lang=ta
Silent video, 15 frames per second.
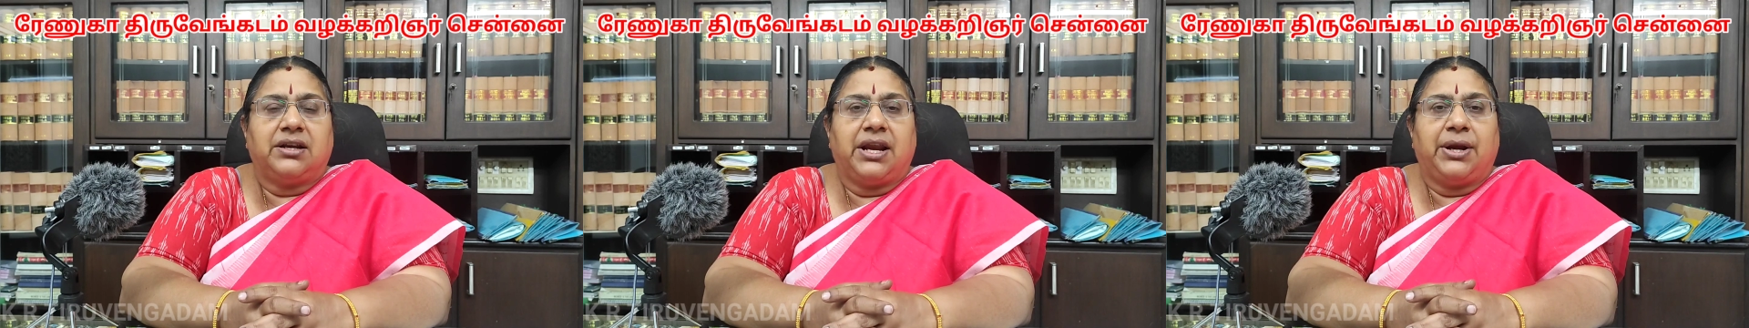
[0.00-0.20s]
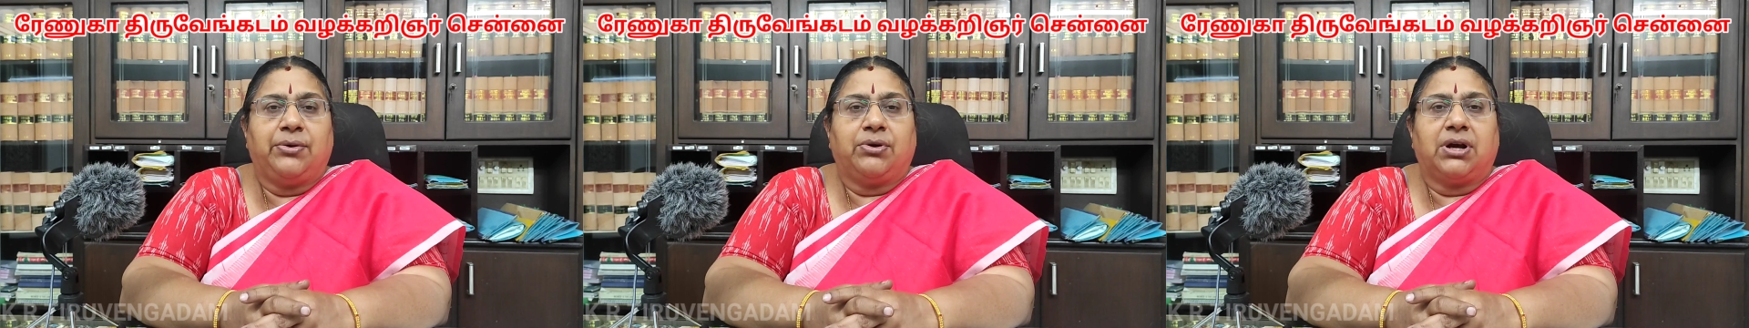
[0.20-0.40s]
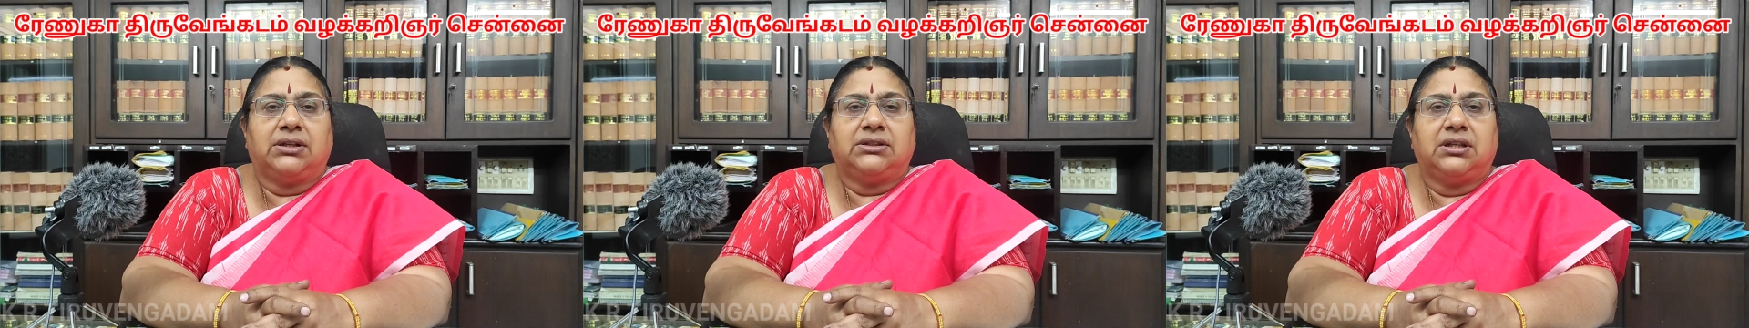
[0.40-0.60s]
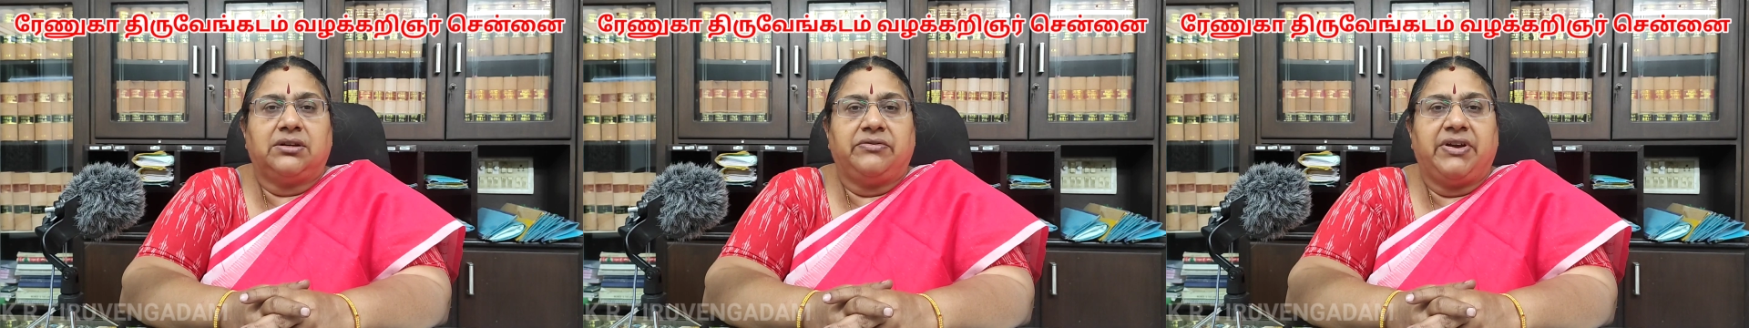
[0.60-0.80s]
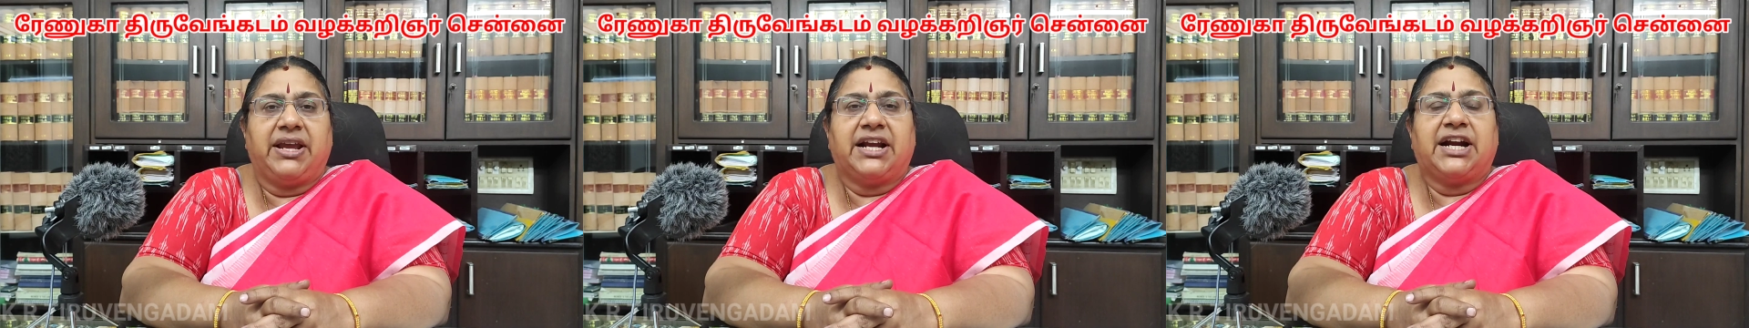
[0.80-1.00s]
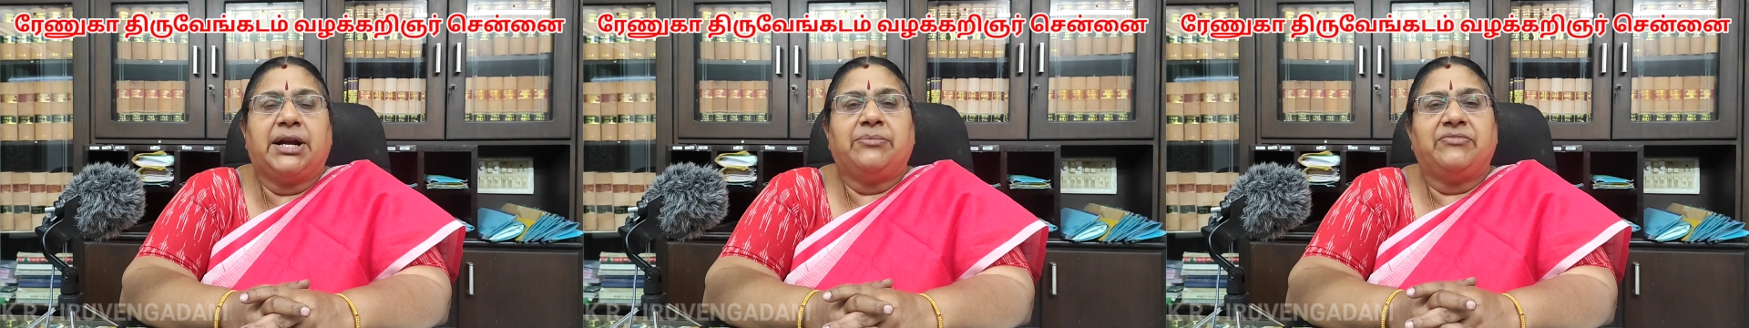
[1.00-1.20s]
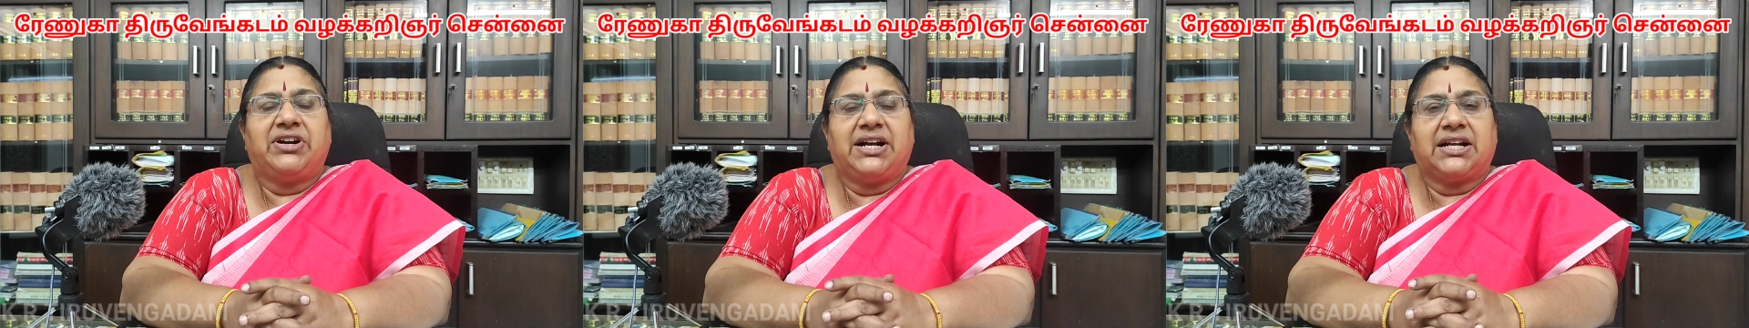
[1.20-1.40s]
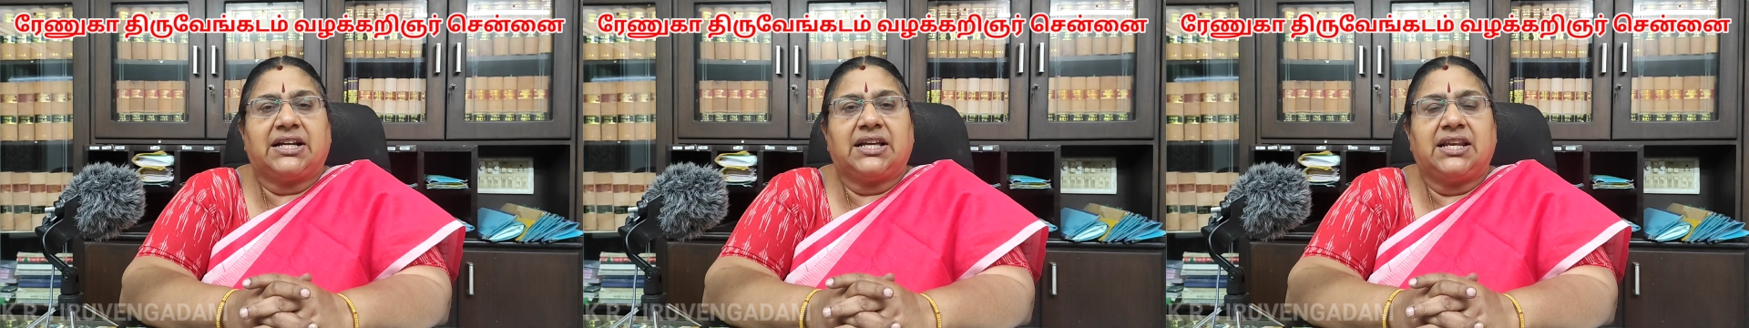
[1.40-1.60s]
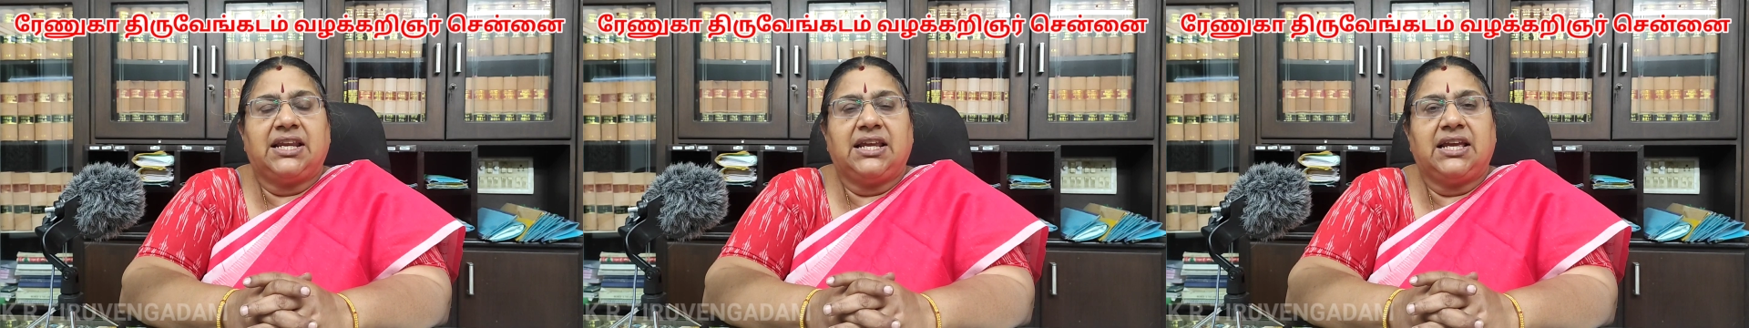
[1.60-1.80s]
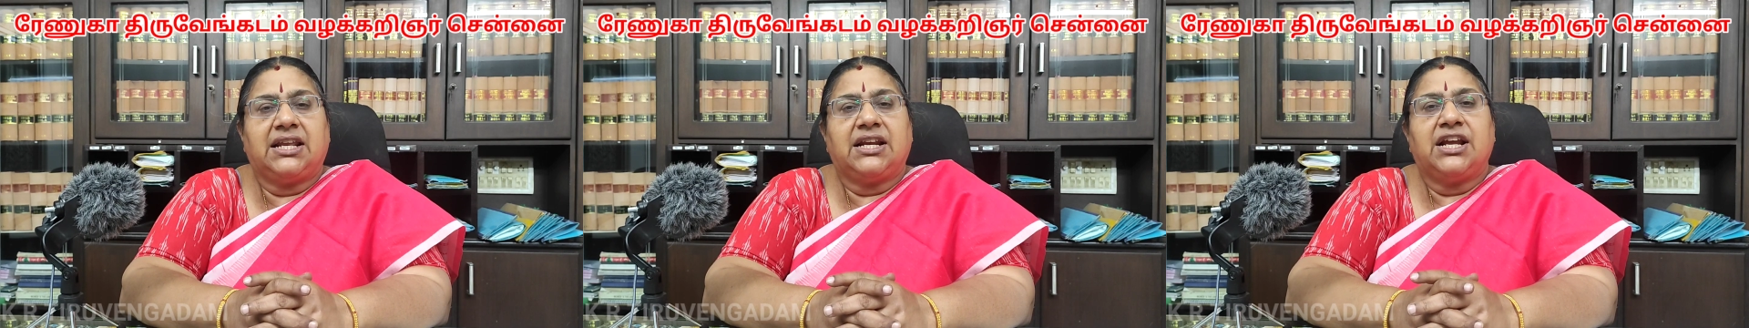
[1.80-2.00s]
ரேணுகா திருவேங்கடம்
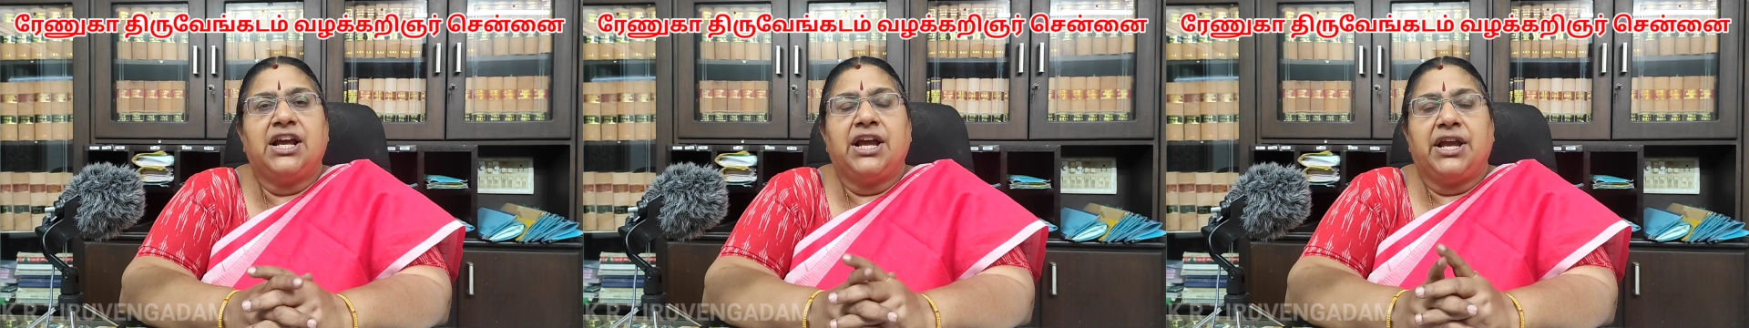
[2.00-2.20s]
வழக்கறிஞர்